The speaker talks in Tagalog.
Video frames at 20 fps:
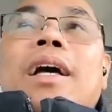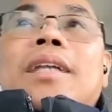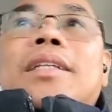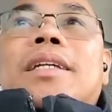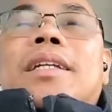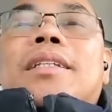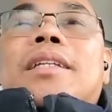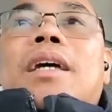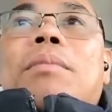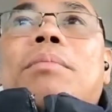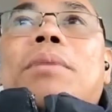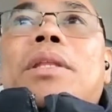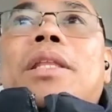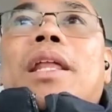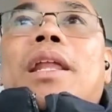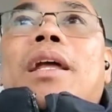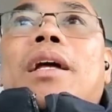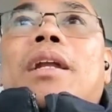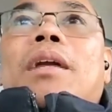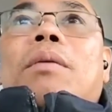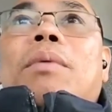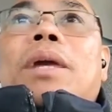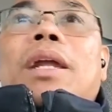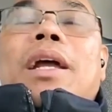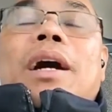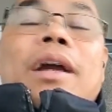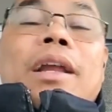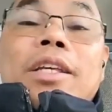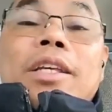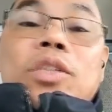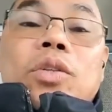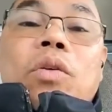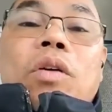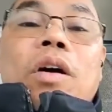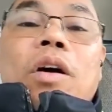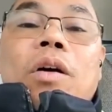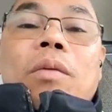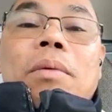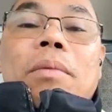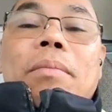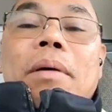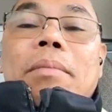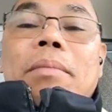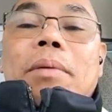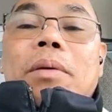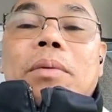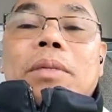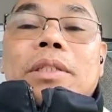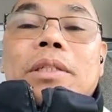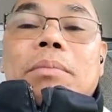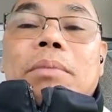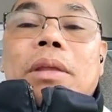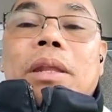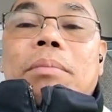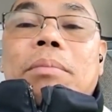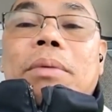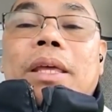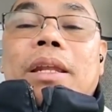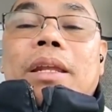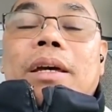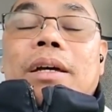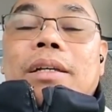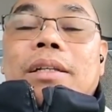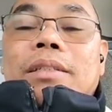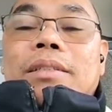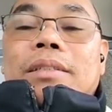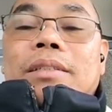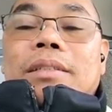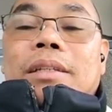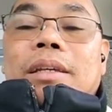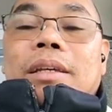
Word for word: sinasabi nila na walang risk kung ako mapapauwi sa Pilipinas,